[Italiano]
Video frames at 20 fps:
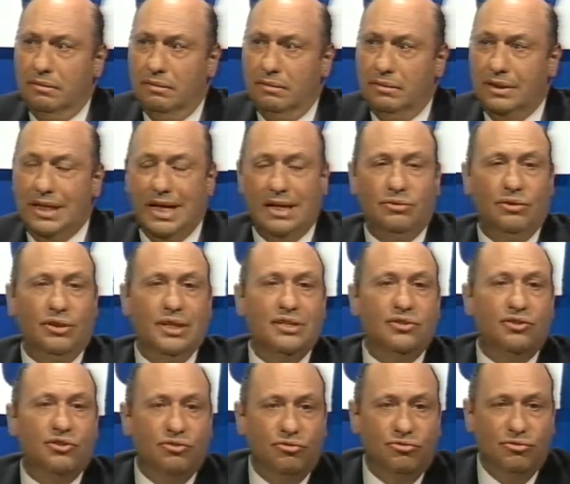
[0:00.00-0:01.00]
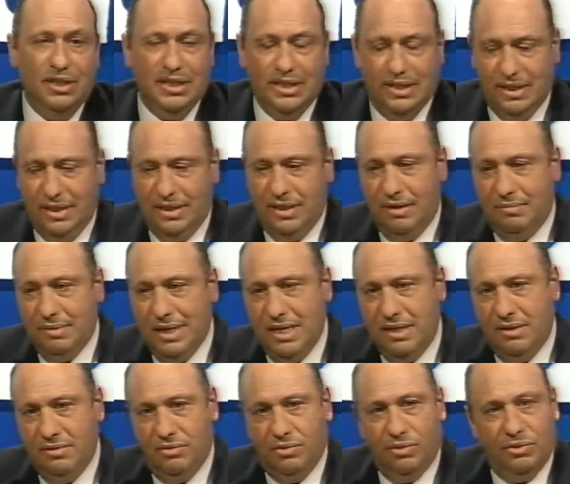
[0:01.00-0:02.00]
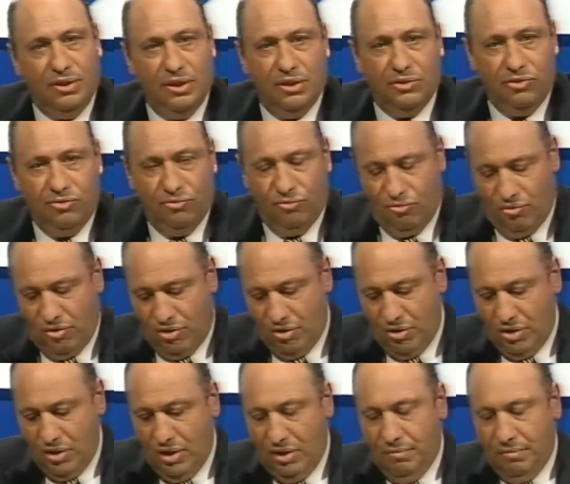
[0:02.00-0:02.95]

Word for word: dato nessun insegnamento nel suo